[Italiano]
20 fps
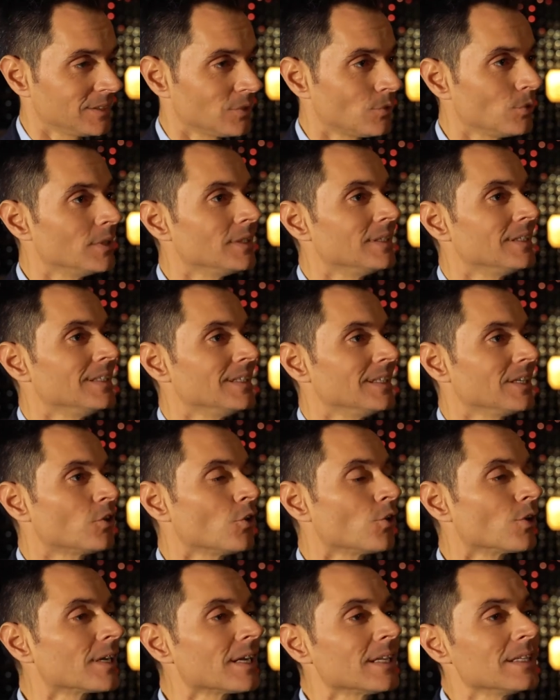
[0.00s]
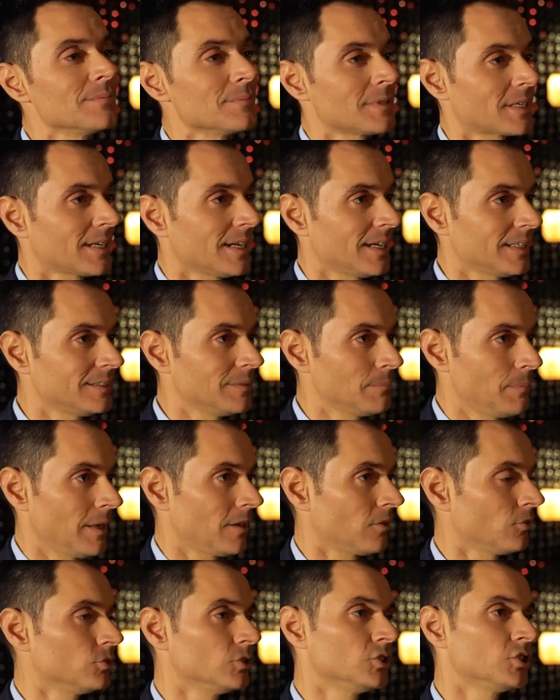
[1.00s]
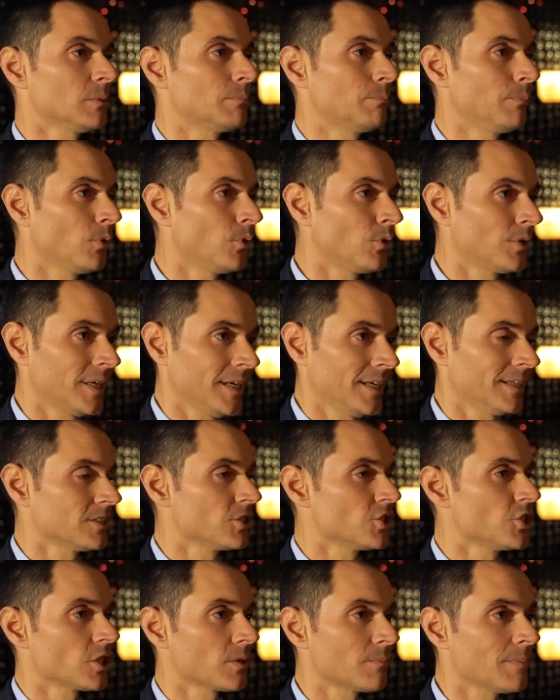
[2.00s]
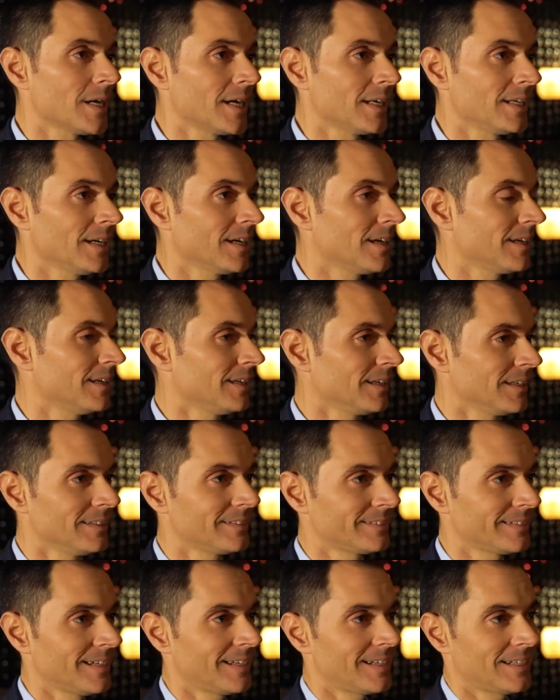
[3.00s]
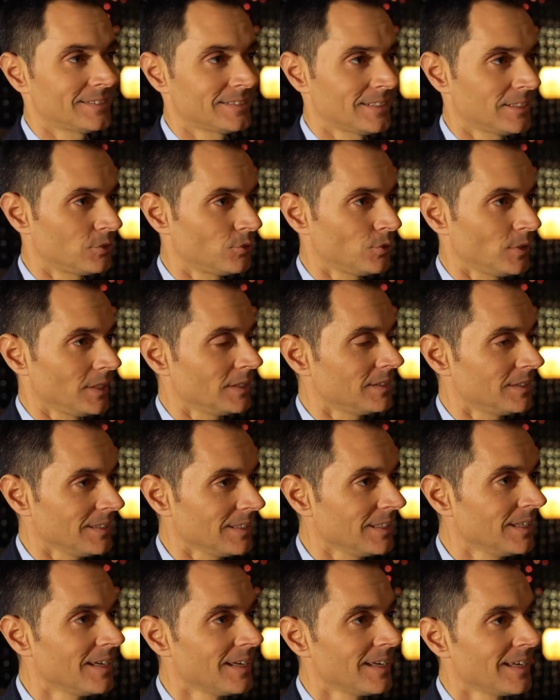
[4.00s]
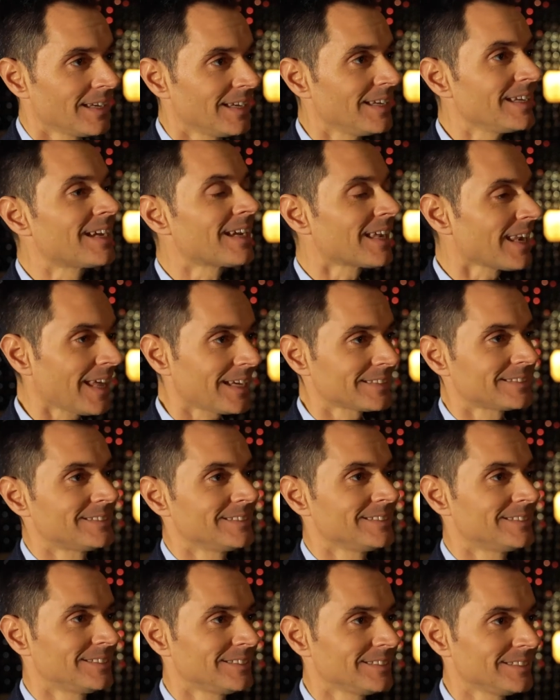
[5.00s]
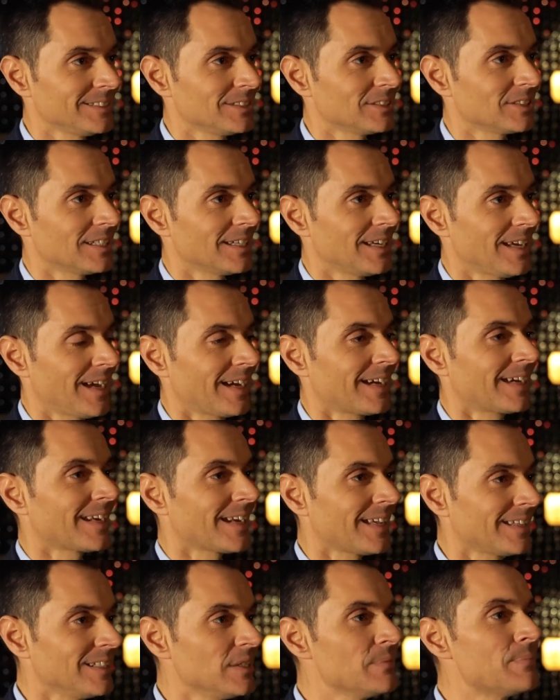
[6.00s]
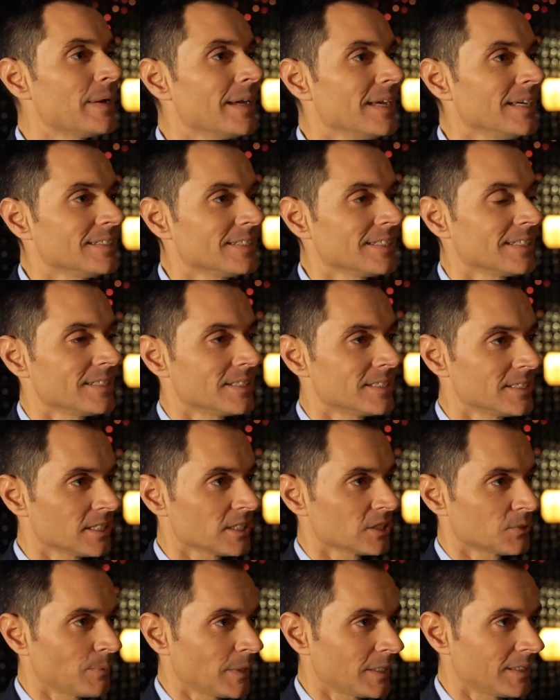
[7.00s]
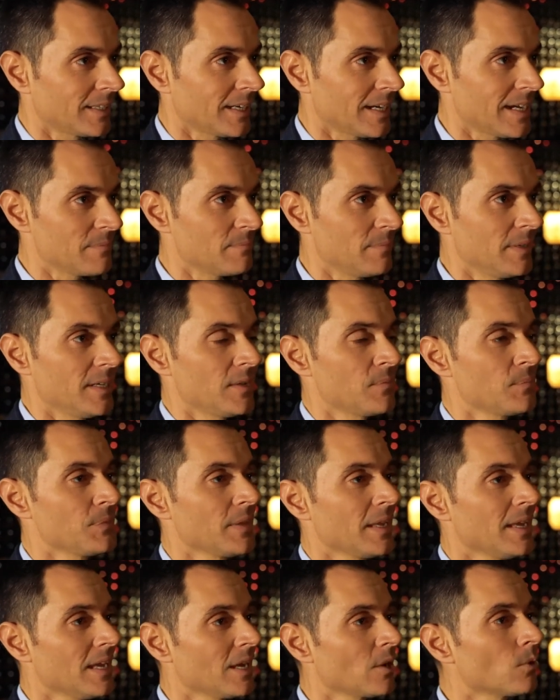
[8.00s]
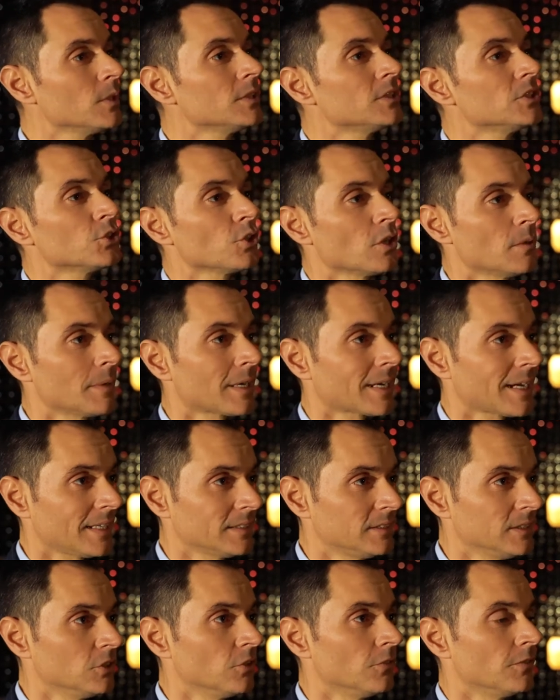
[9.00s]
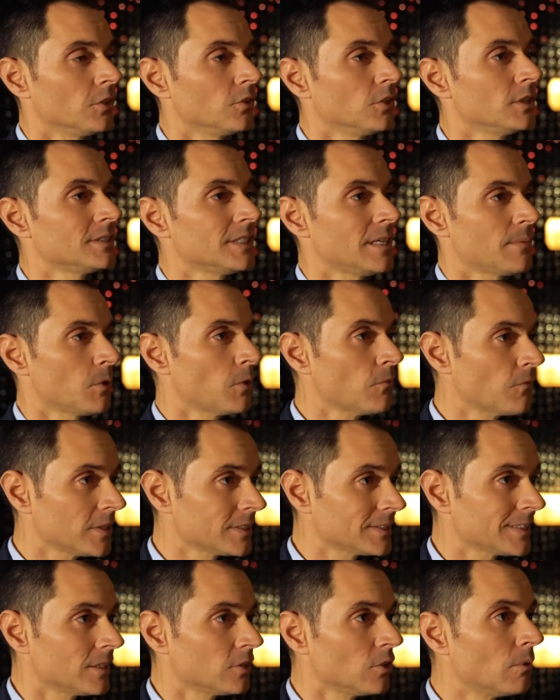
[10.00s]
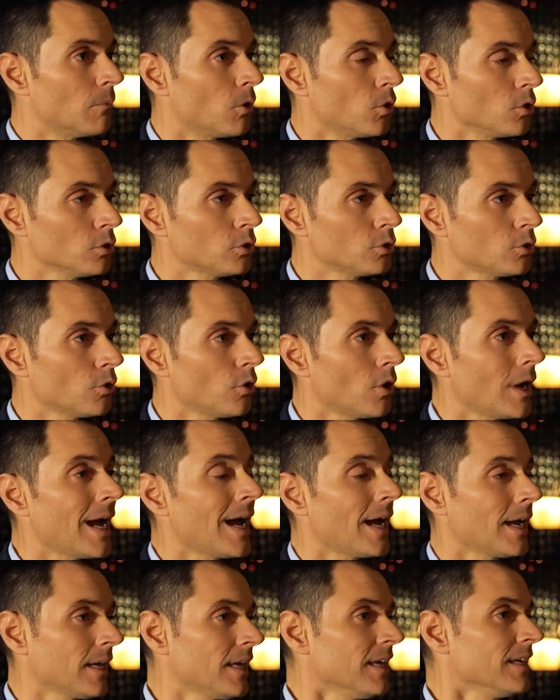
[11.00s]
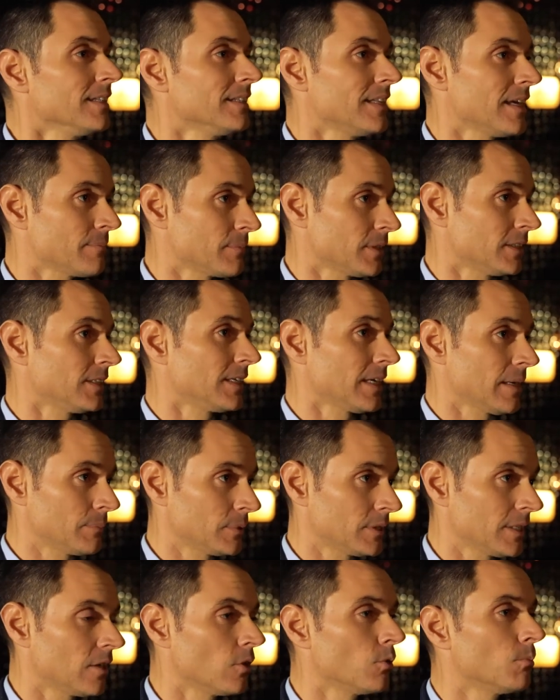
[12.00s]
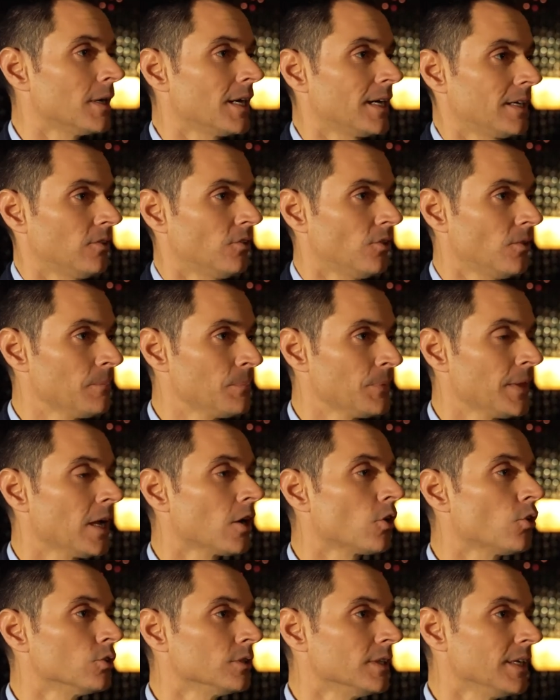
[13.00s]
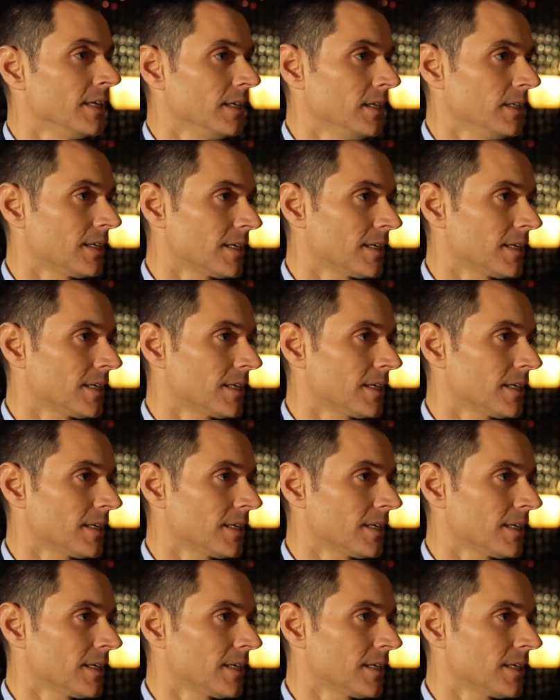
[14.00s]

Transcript: e quindi con grandi mercati parlo di Giappone, Germania, Inghilterra e Stati Uniti, i classici eh, grandi paesi che ci si aspetterebbe. Questi sono i mercati dove noi stiamo investendo molto anche in tema di capitale umano con dei